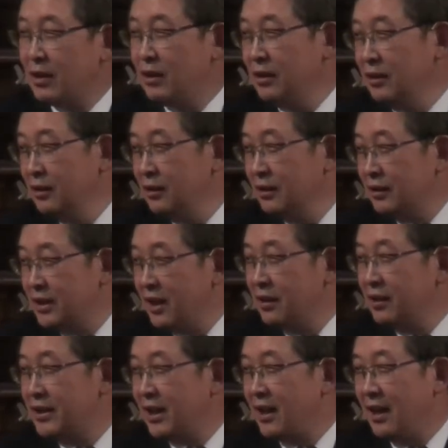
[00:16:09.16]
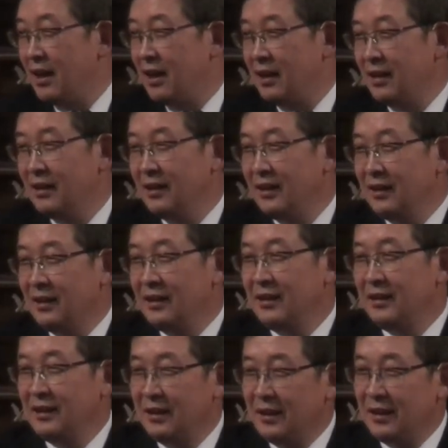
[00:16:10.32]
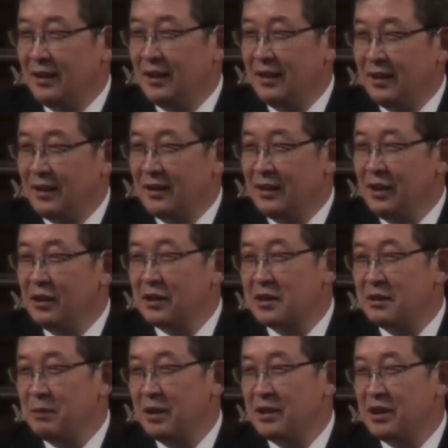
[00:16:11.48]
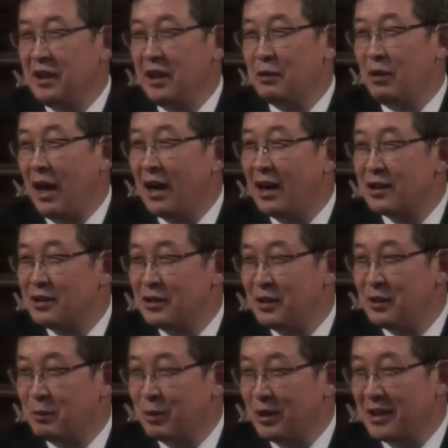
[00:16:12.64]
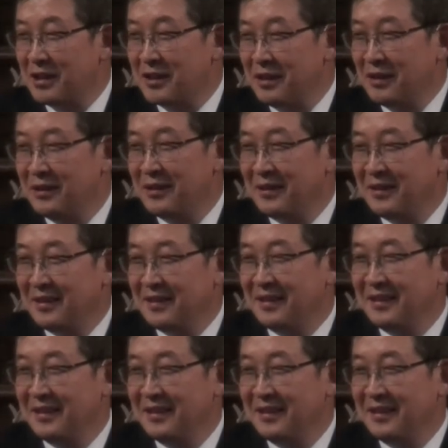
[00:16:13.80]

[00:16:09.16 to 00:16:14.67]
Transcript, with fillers: 아마 그 책을 제가 어, 읽었으면 신학교를 안 갔을지도 모르겠어요.